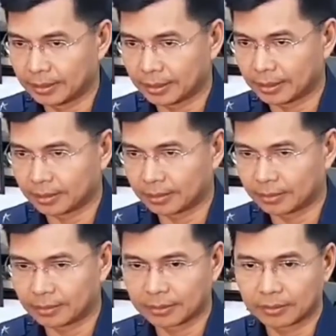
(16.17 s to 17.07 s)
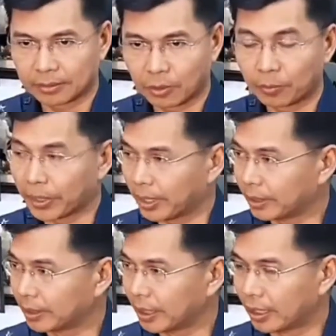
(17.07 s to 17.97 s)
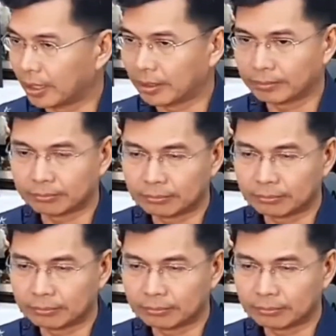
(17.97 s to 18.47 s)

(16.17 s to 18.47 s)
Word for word: uh, kopya na